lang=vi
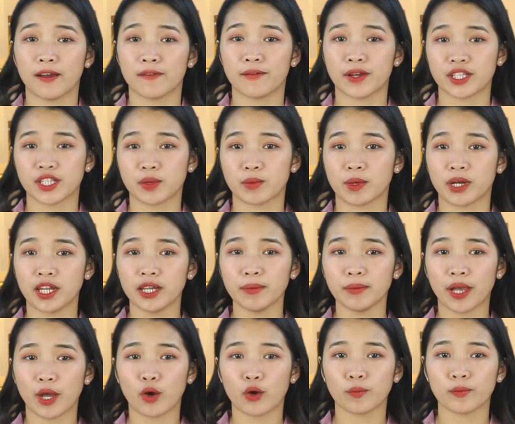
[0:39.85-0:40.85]
Và trong clip
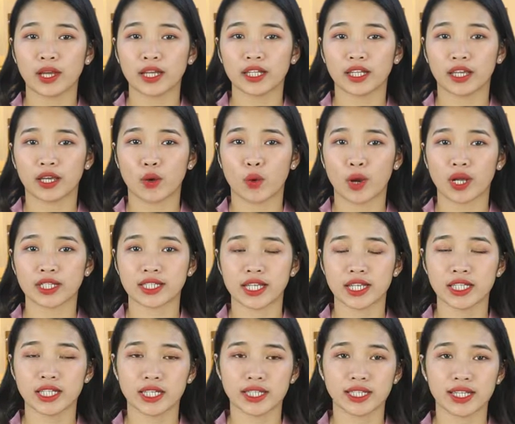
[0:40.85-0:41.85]
ngày hôm nay thì Kiều Anh sẽ
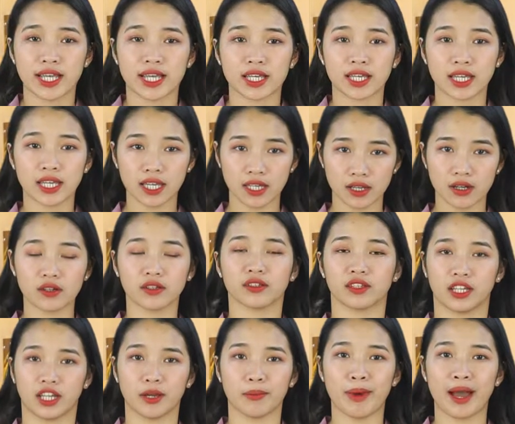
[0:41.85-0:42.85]
chia sẻ kỹ hơn
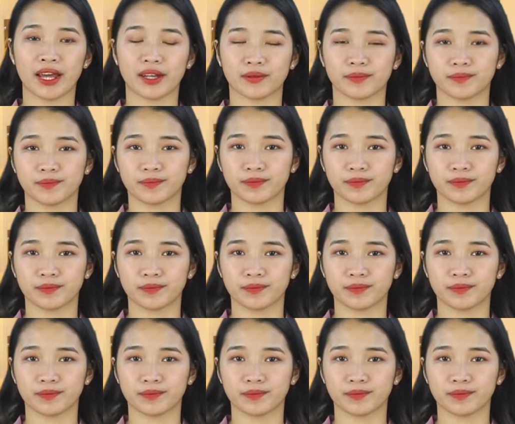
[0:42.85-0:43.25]
tới các bạn.